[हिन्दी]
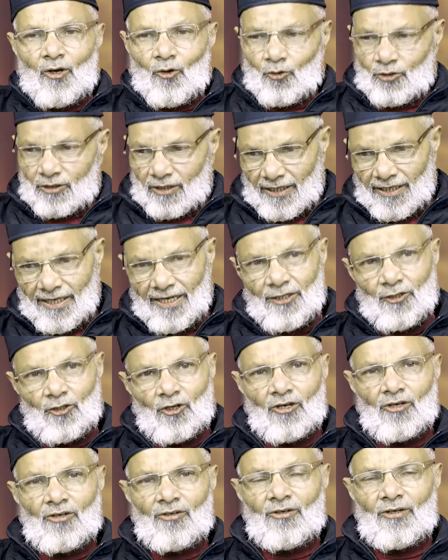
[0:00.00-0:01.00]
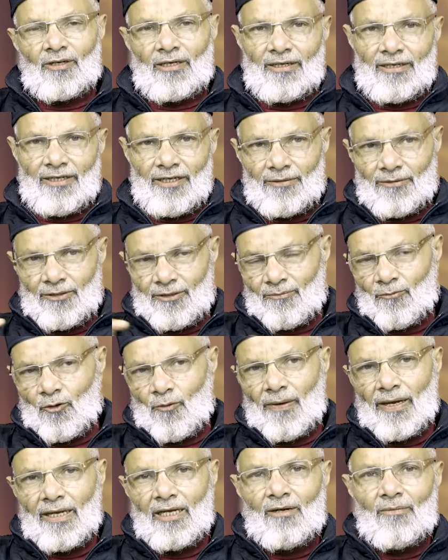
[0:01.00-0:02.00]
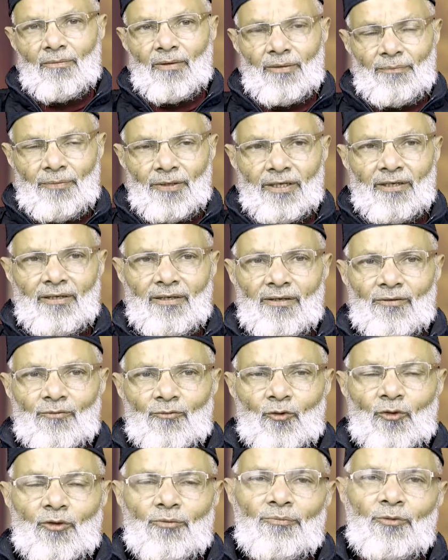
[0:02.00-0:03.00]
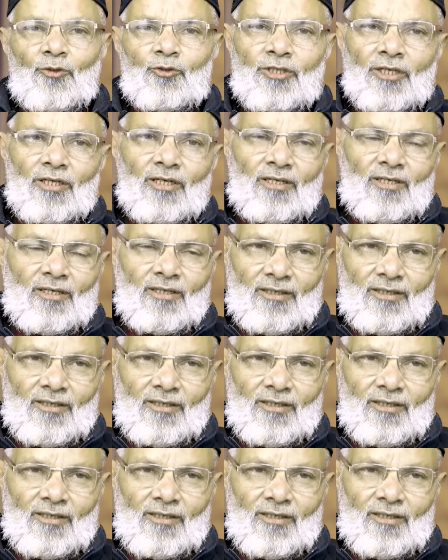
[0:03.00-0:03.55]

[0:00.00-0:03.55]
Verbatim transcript: उसका रेडियो मोबाइल में भी वो म्यूज़िक